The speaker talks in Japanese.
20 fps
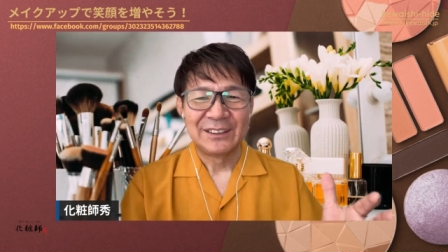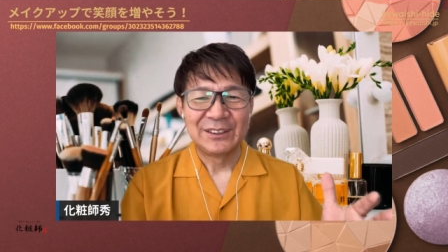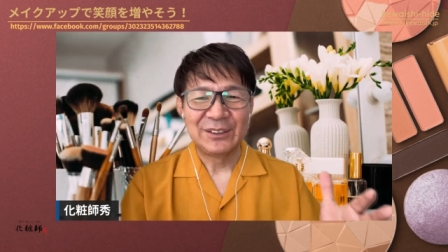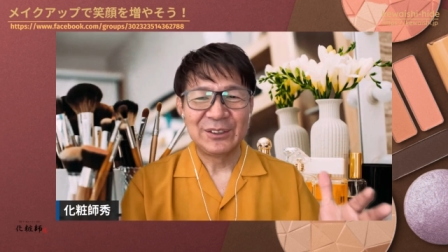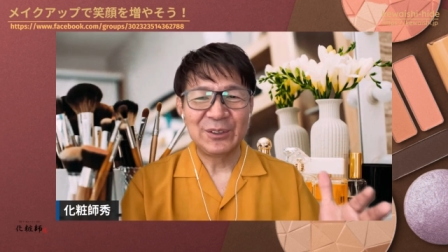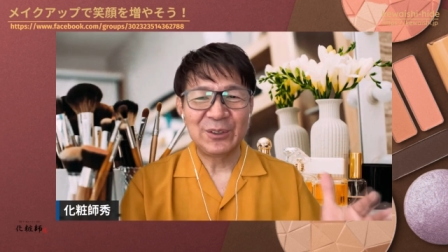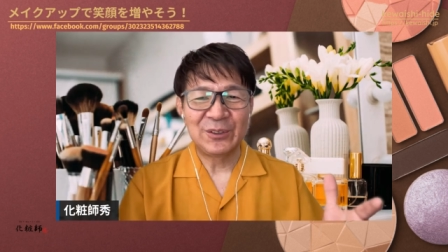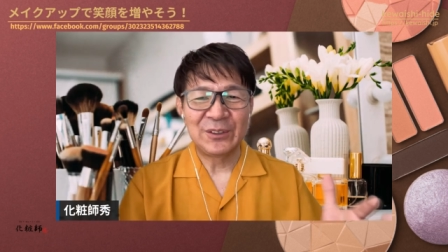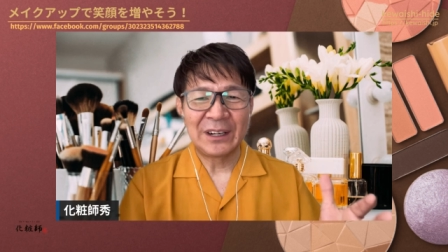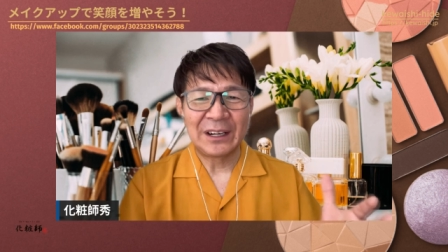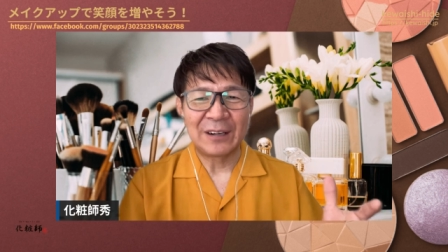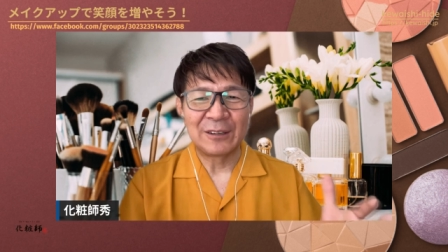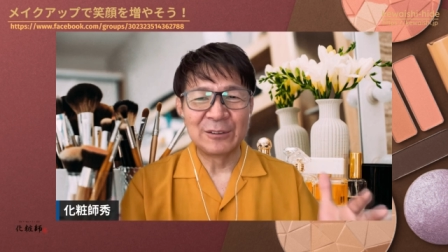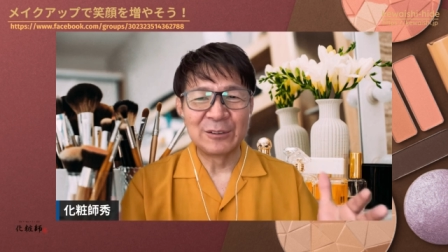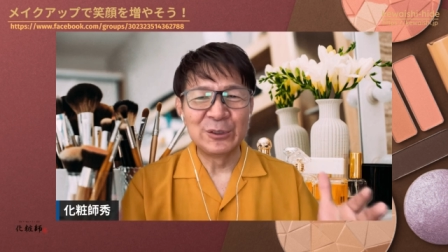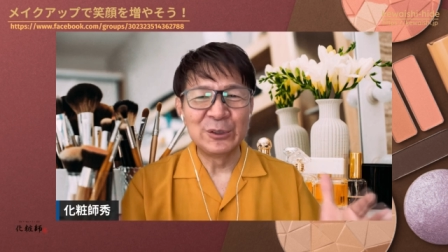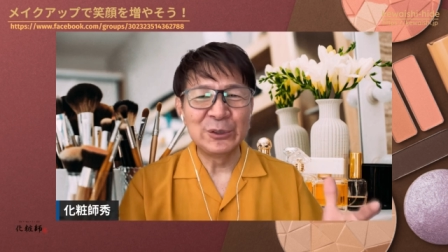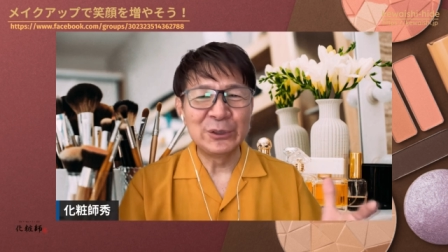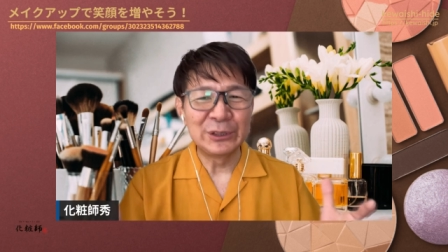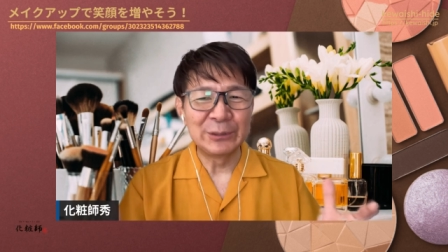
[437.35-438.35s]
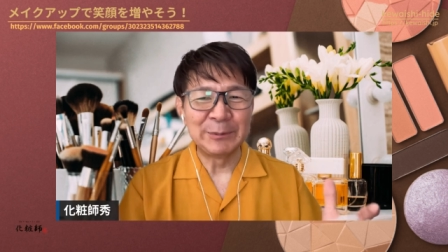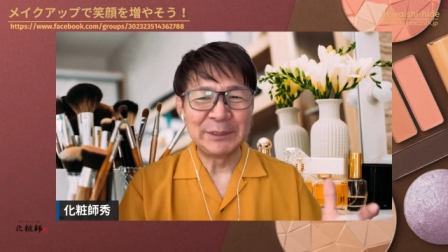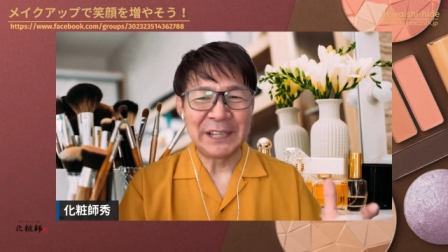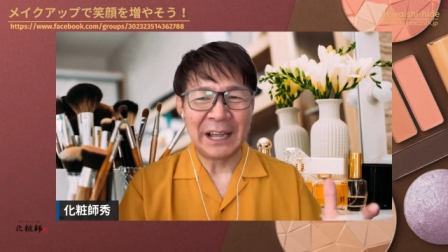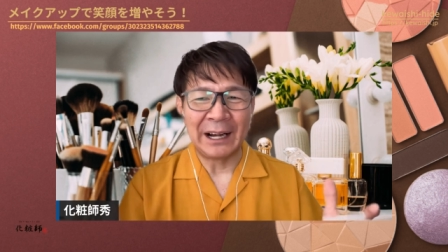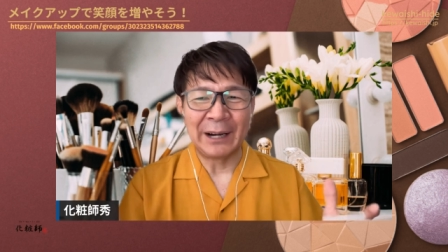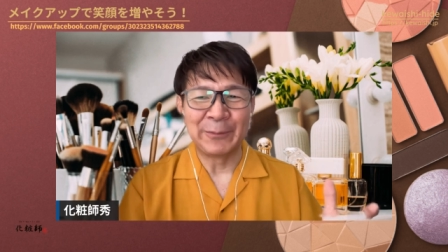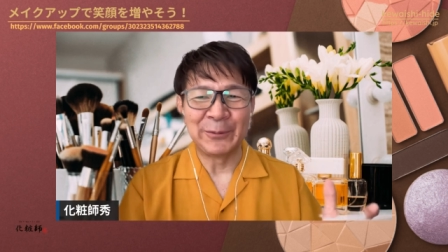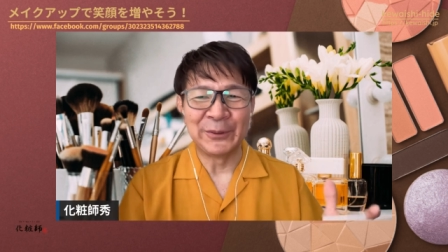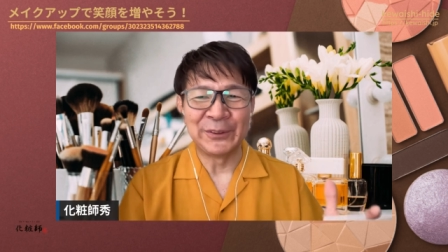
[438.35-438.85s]
世の中のルールみ
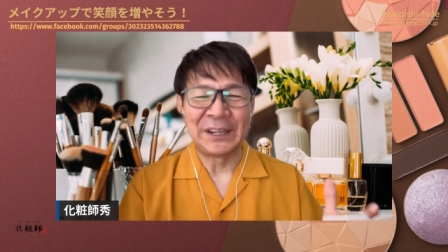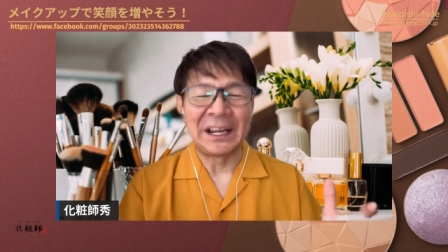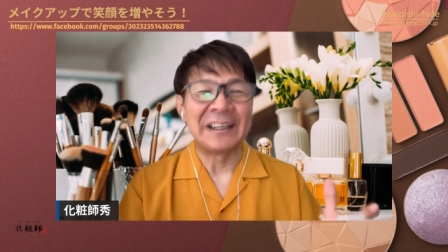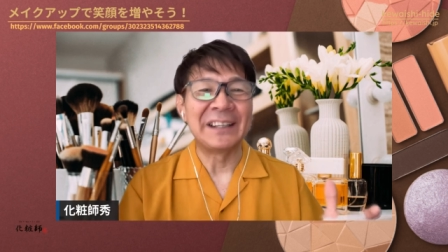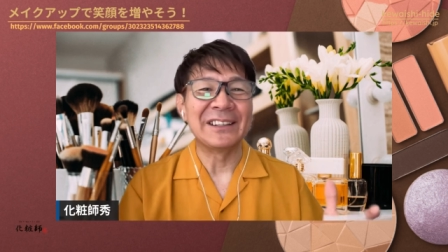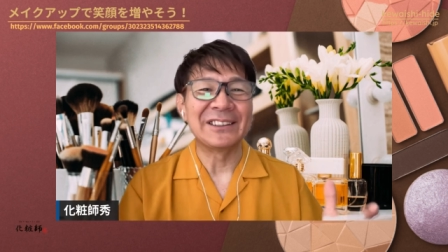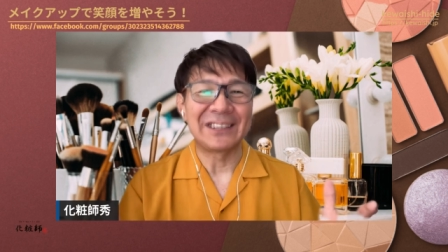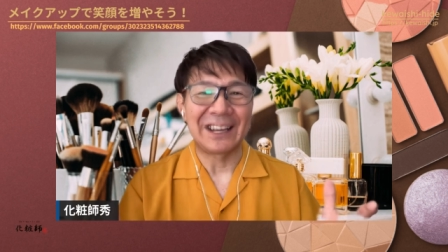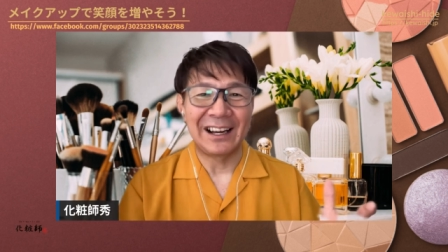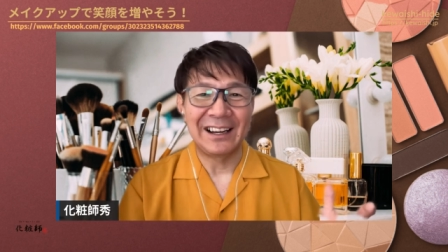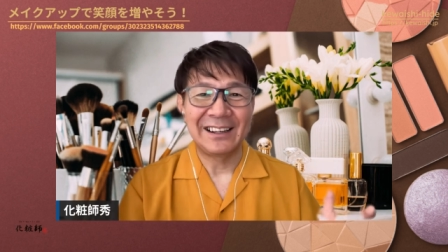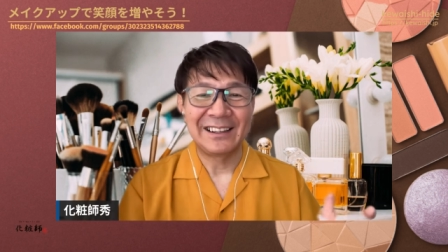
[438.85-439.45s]
たいなもんないですか？